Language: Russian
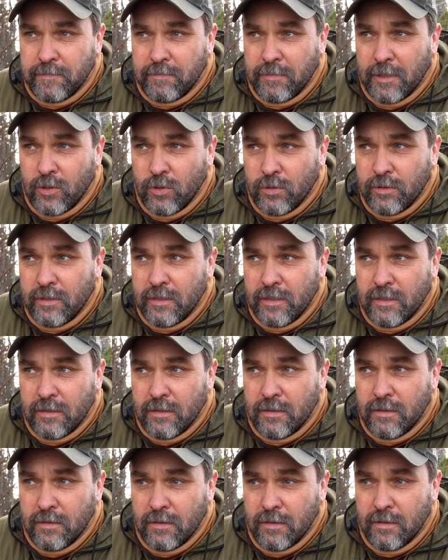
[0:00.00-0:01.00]
походы
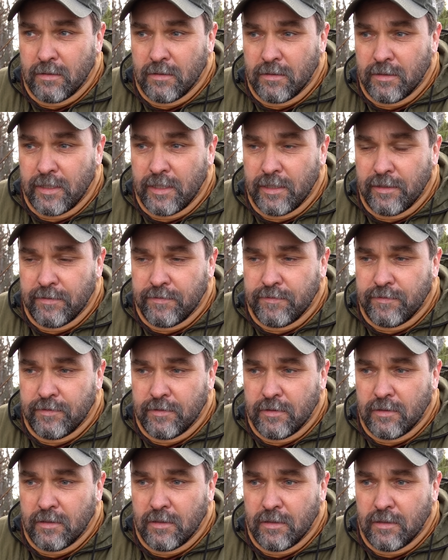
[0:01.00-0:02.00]
и в,
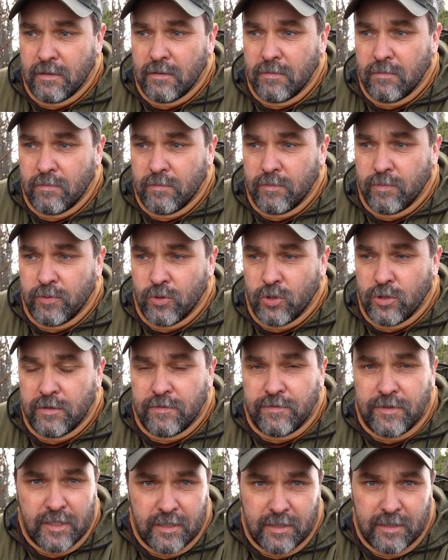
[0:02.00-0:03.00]
э, в
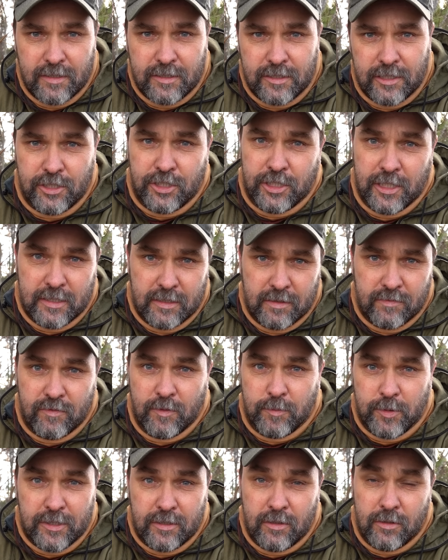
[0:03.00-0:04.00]
прошлом веке, сейчас в
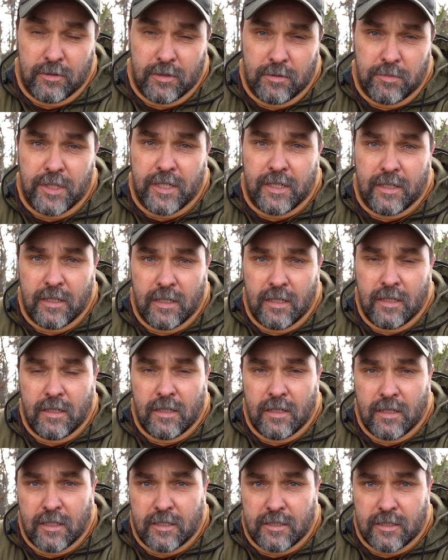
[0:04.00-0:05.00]
определенной мере
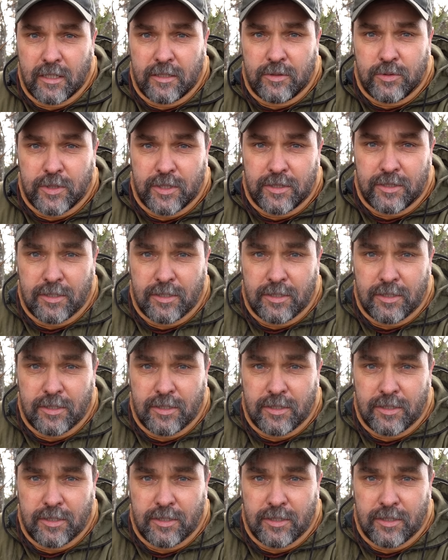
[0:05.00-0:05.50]
остаются